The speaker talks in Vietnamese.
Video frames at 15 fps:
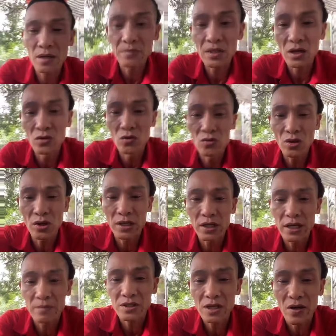chợ âm tầng đúng rồi
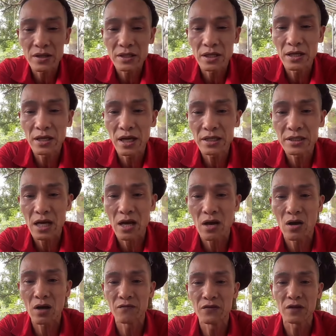em chào anh tế anh
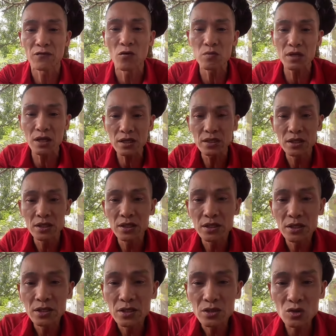chào việt phúc nhé
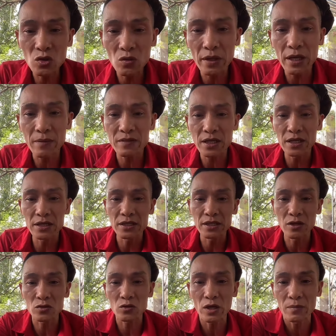chúc em và gia đình
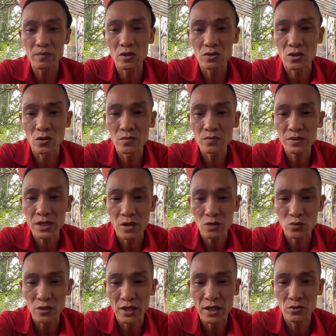những điều tốt đẹp nhất cuộc sống
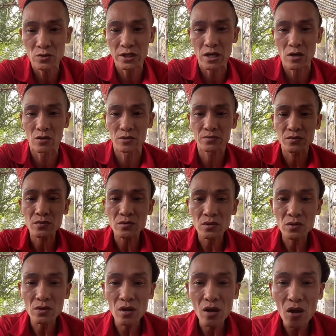chào chú tế chú chào
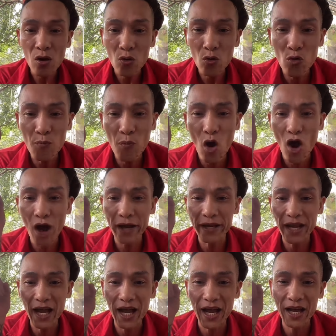cung
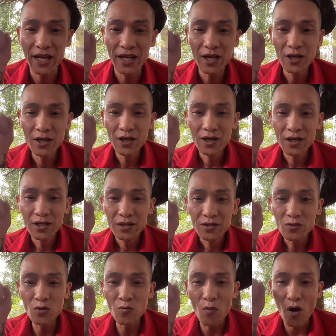bò nhá
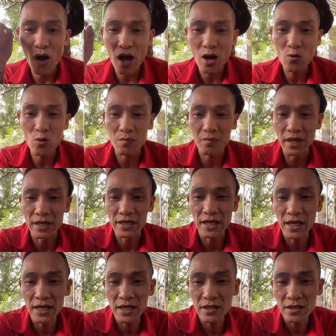cung bò quận
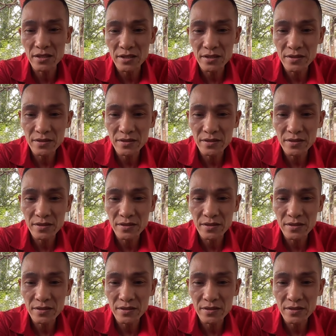7 nhá